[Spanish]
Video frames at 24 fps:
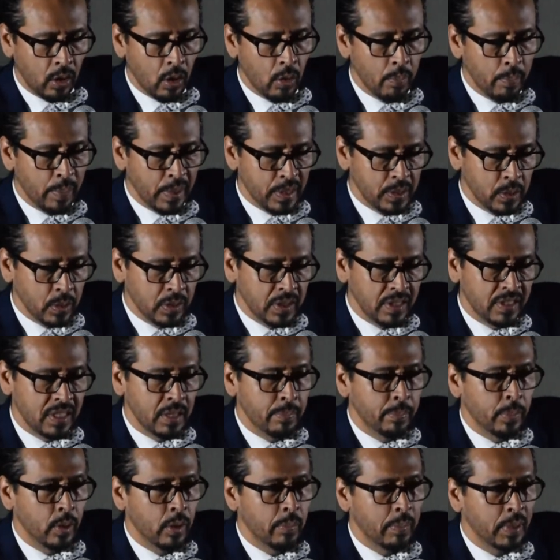compresión de este
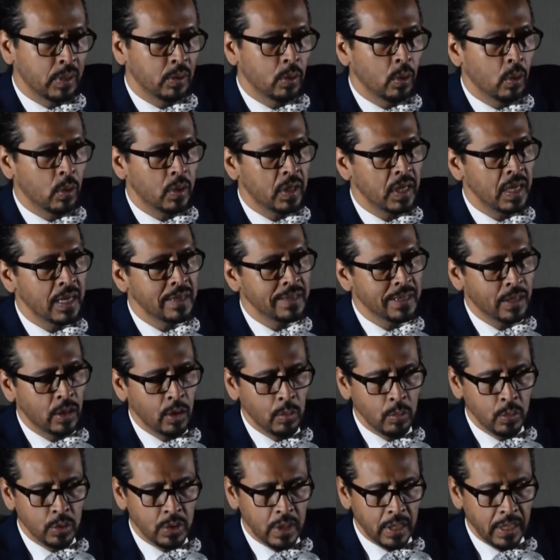tipo de patologías y
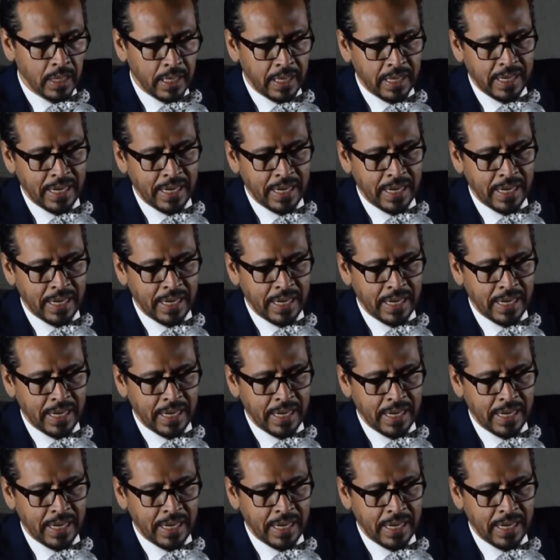cómo se